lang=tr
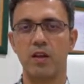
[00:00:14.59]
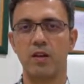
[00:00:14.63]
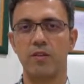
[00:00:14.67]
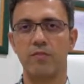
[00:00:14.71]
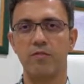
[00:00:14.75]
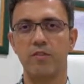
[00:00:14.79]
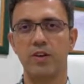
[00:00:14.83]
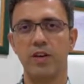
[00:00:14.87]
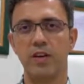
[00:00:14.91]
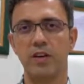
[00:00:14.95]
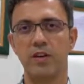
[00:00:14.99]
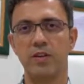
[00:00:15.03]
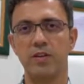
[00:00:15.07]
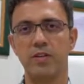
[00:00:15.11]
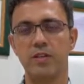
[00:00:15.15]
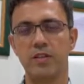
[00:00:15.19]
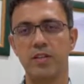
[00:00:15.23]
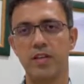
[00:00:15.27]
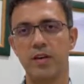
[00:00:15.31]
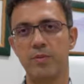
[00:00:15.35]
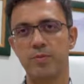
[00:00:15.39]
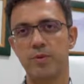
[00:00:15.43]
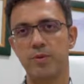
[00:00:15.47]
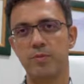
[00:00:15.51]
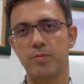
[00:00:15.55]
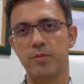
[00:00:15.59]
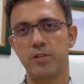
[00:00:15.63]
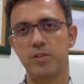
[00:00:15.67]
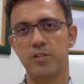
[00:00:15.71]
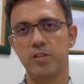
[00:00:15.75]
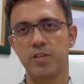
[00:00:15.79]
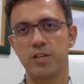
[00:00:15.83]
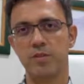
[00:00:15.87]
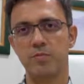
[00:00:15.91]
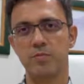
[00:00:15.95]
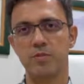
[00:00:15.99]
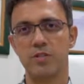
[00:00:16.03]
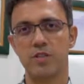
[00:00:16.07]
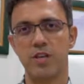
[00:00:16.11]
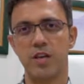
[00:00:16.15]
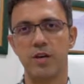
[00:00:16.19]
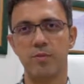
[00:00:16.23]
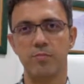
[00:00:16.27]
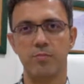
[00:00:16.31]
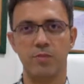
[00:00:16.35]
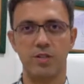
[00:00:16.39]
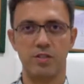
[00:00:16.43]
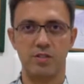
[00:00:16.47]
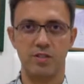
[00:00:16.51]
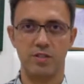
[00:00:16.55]
Ve yapabileceğimiz
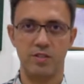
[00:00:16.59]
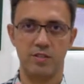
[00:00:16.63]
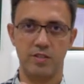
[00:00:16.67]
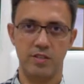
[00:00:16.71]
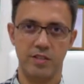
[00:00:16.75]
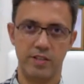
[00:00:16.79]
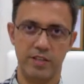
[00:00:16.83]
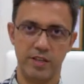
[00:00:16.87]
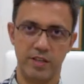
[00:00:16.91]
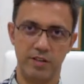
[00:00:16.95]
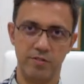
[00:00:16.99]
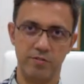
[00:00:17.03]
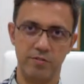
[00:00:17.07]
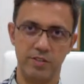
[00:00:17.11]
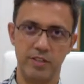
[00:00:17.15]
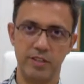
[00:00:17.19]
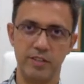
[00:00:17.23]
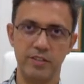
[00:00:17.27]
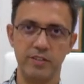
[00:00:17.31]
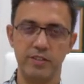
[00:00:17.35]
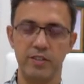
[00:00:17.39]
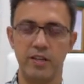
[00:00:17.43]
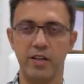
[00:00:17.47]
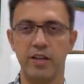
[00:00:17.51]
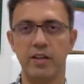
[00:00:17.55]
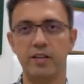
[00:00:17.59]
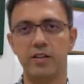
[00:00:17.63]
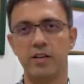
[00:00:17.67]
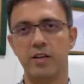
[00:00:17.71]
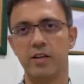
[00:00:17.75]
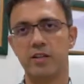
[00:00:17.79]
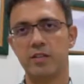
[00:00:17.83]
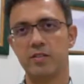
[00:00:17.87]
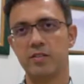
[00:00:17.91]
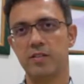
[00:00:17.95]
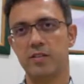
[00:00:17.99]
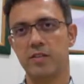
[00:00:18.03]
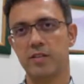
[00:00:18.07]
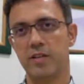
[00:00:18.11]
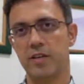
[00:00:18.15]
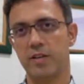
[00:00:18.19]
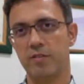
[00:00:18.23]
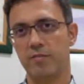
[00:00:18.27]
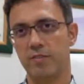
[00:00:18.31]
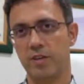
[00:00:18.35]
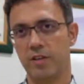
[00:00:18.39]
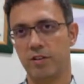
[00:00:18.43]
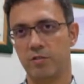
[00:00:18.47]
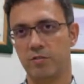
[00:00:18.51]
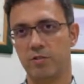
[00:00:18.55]
en basit tedaviden en ağır
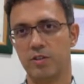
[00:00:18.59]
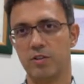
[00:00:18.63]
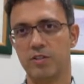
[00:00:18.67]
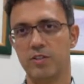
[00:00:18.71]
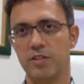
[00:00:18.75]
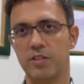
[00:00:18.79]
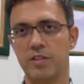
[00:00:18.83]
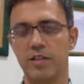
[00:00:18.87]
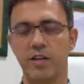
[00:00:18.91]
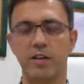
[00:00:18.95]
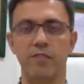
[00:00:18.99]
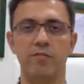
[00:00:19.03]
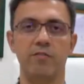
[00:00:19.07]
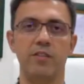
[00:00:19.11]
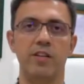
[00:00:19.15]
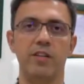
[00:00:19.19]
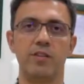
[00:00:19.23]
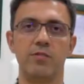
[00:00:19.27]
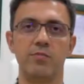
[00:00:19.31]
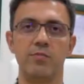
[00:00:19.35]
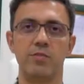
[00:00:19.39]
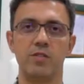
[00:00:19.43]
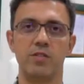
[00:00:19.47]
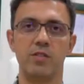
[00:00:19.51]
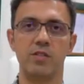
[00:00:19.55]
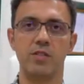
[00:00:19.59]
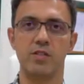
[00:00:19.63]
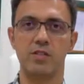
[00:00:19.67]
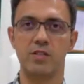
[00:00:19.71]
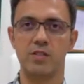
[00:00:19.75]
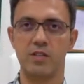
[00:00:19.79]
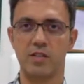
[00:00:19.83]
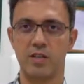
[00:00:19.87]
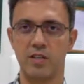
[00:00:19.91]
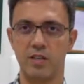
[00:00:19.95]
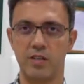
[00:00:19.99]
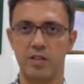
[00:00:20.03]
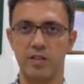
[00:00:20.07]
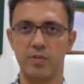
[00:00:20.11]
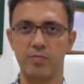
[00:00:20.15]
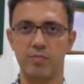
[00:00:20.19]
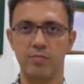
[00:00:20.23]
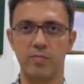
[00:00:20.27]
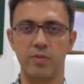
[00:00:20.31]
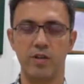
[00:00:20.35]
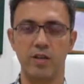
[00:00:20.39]
tedaviye göre tedavilerimizi sıralayıp